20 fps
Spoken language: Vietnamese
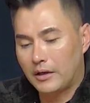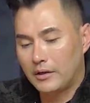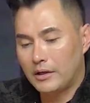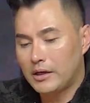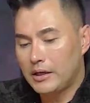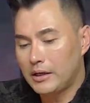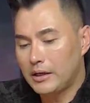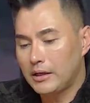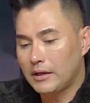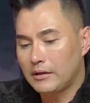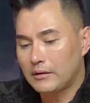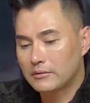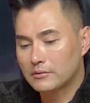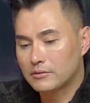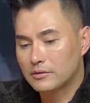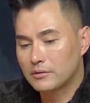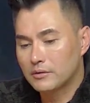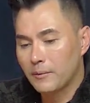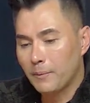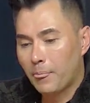uh, đi
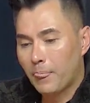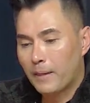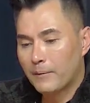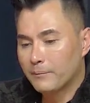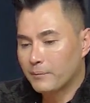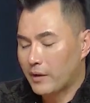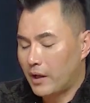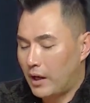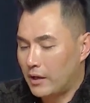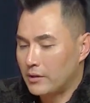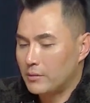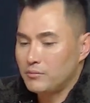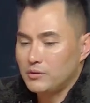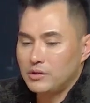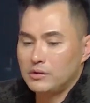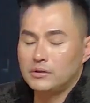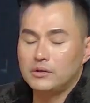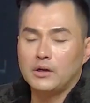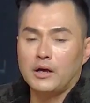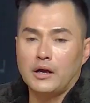ở uh, giống
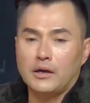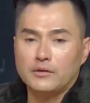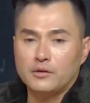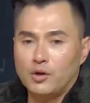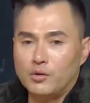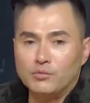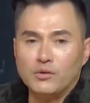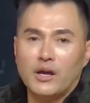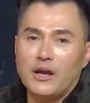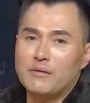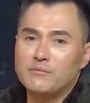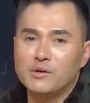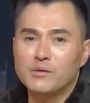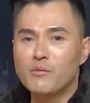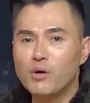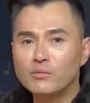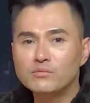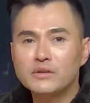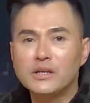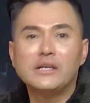như uh, hùng nói
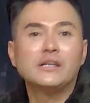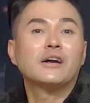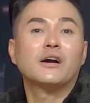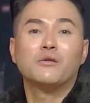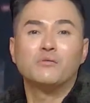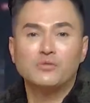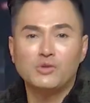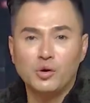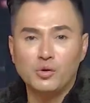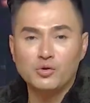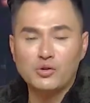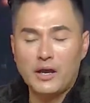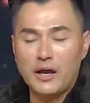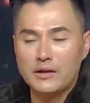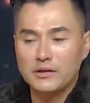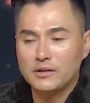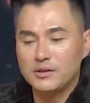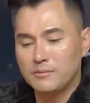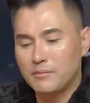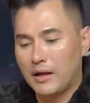24 tiếng thì không có đủ cho
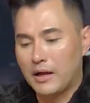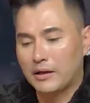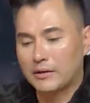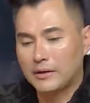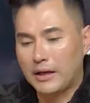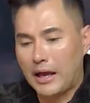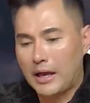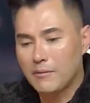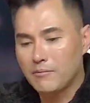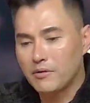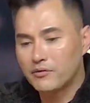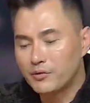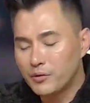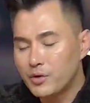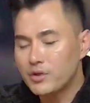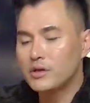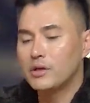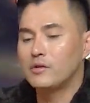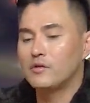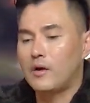anh nhưng mà ừ. cái mà
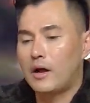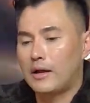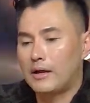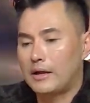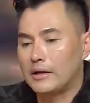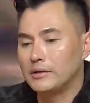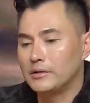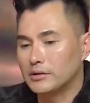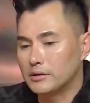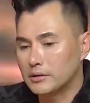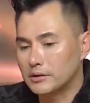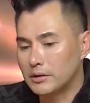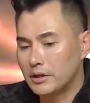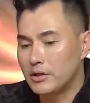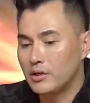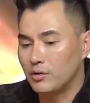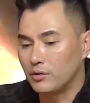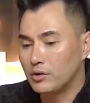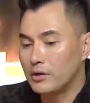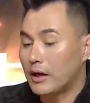vui nhất của anh là được thí
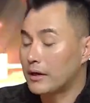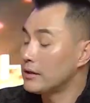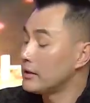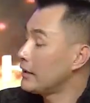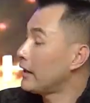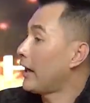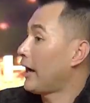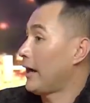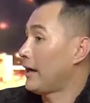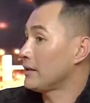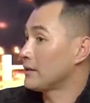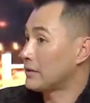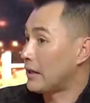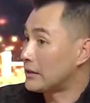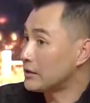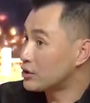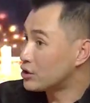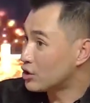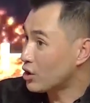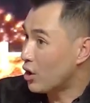dụ như anh đi hát
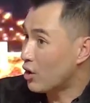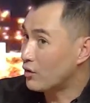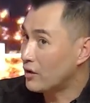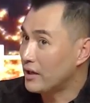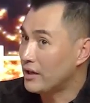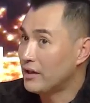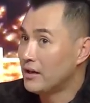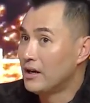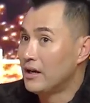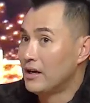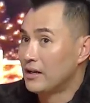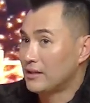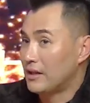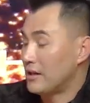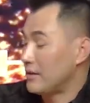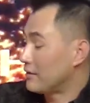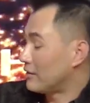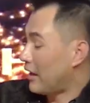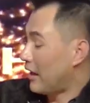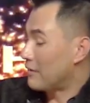anh đi ừ. show đi
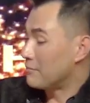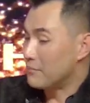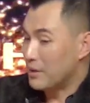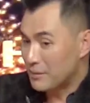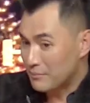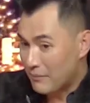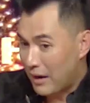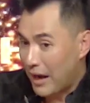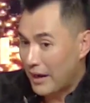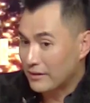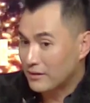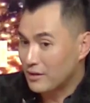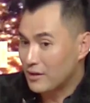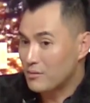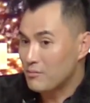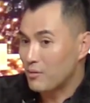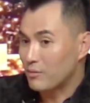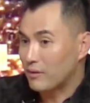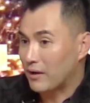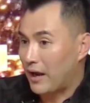thì mình bay tới
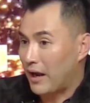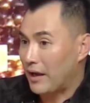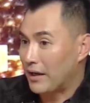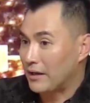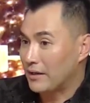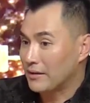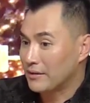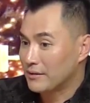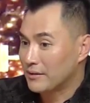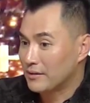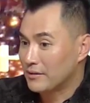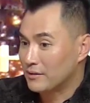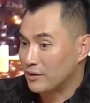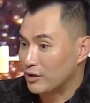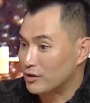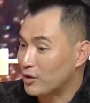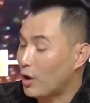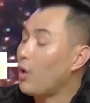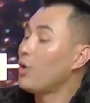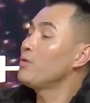đó một ngày
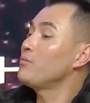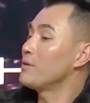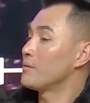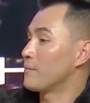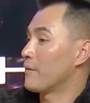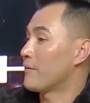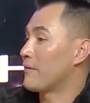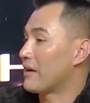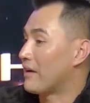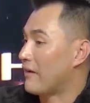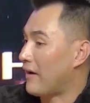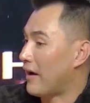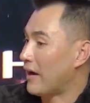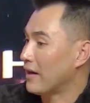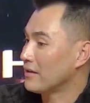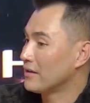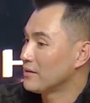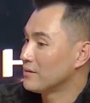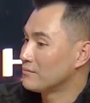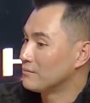rồi tối mình mới bắt đầu hát
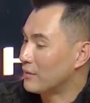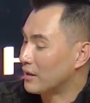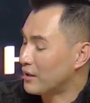Đúng rồi.